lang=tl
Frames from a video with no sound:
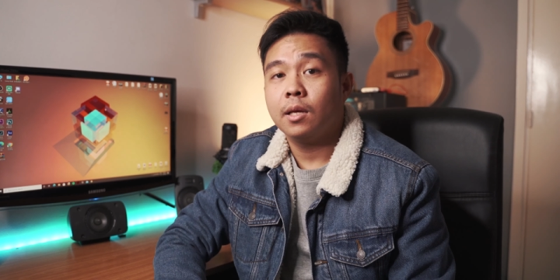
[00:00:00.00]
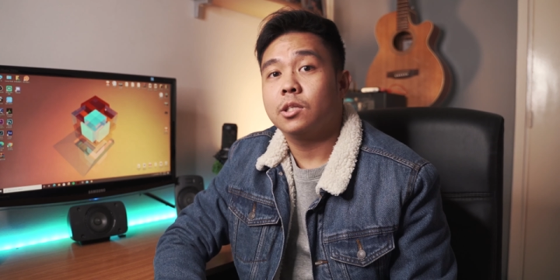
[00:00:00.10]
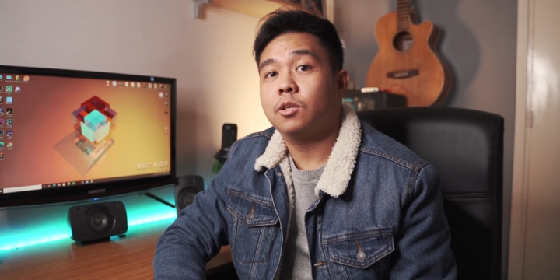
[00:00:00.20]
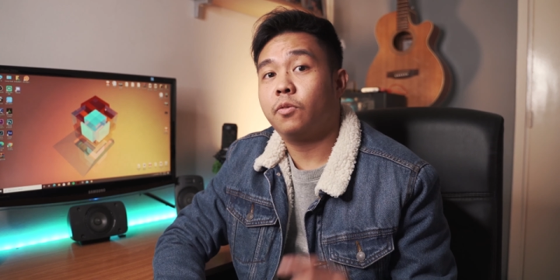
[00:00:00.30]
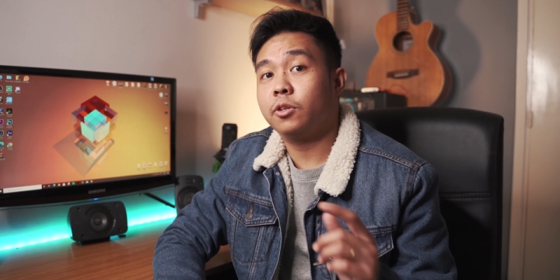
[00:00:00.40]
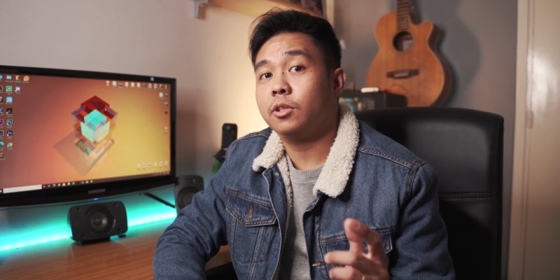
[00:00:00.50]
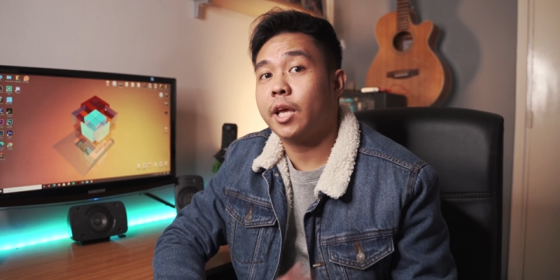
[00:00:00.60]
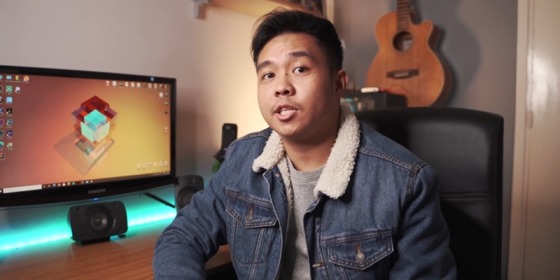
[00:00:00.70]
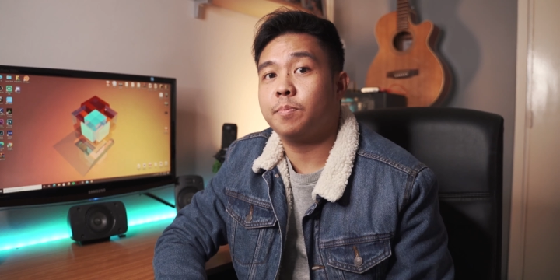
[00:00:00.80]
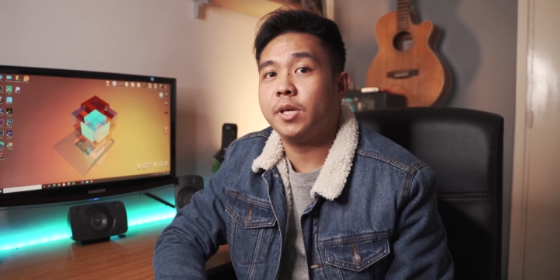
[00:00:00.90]
So for
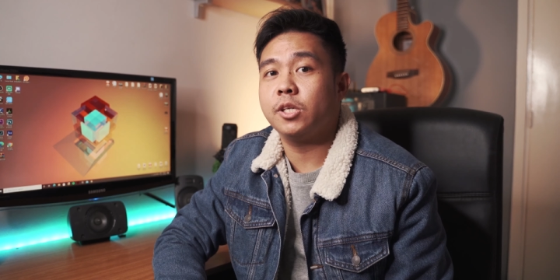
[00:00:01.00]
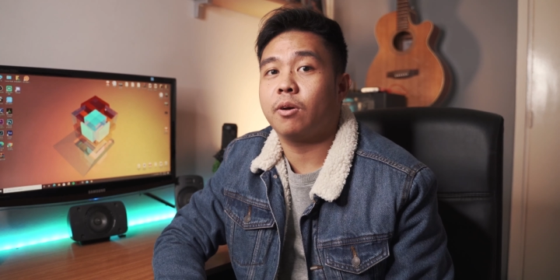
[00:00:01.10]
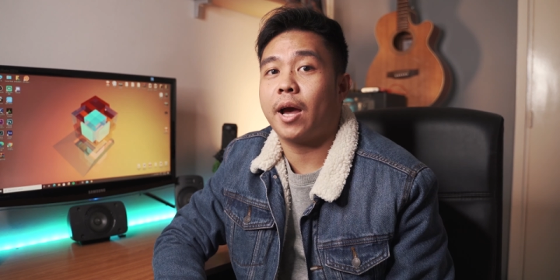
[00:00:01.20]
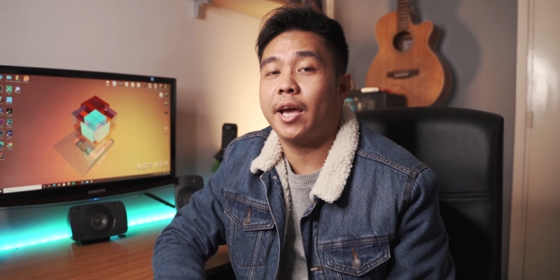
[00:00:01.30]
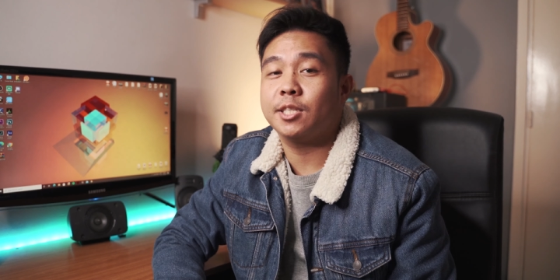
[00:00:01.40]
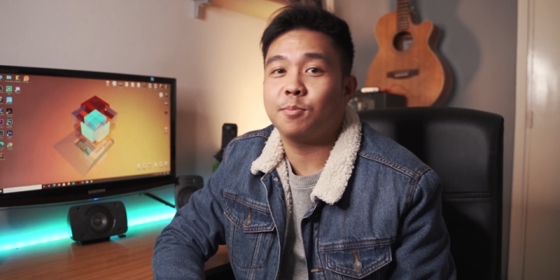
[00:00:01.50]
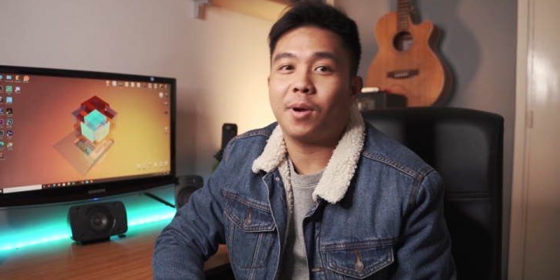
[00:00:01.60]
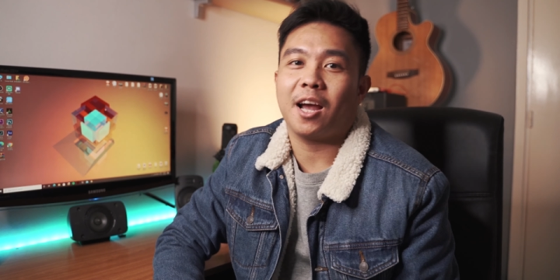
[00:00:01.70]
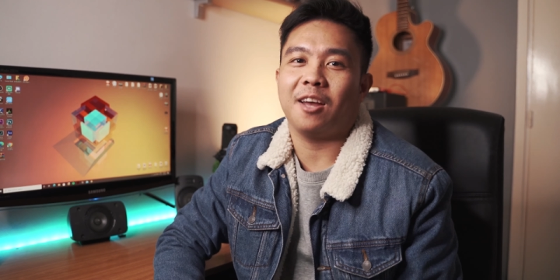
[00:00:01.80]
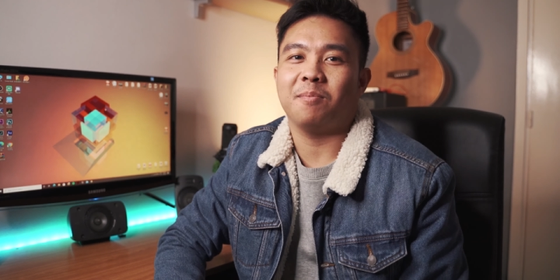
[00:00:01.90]
today's video guys,
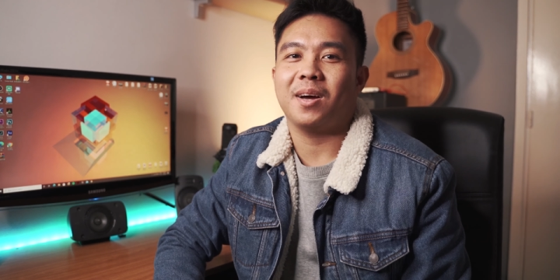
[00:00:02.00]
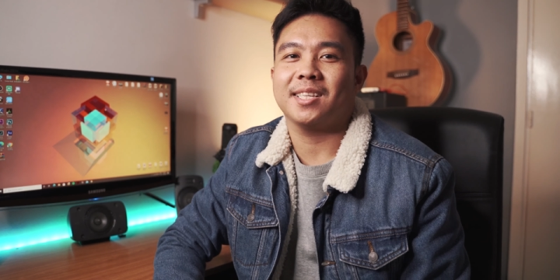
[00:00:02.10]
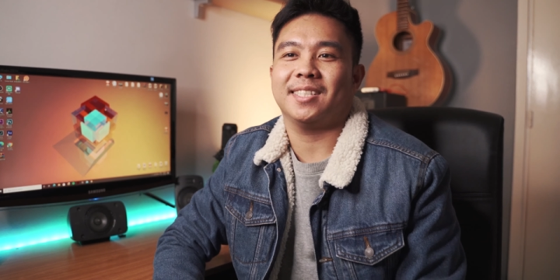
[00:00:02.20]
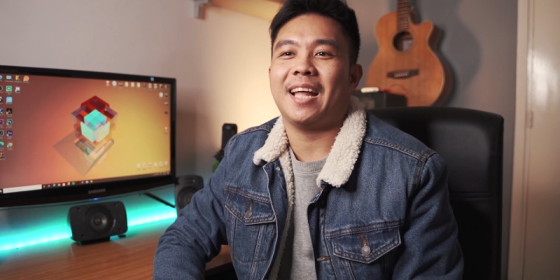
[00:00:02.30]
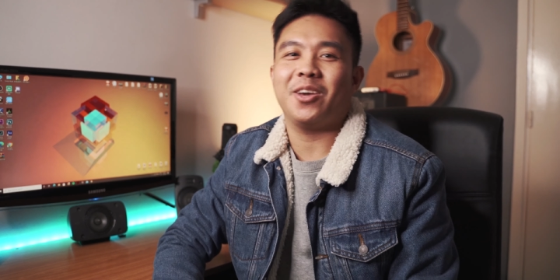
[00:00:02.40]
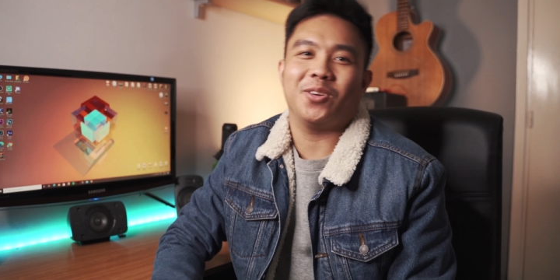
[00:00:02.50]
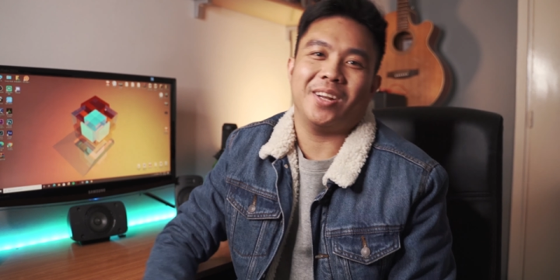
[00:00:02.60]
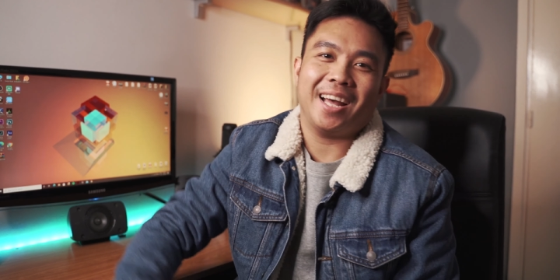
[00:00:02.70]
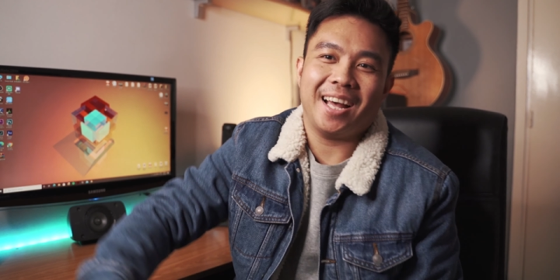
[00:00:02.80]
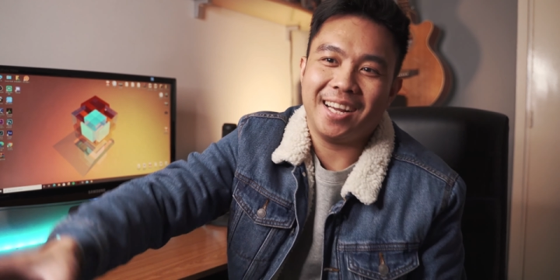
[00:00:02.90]
mag-unbox tayo
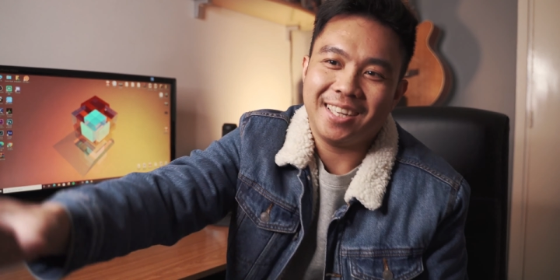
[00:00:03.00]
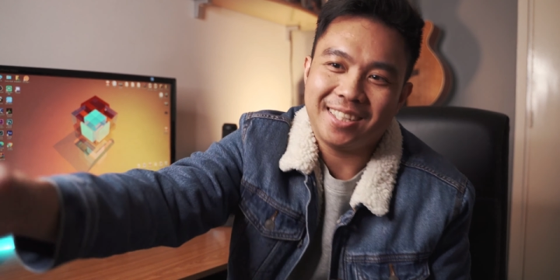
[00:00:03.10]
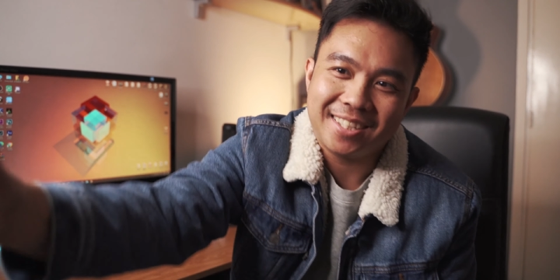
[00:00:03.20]
ng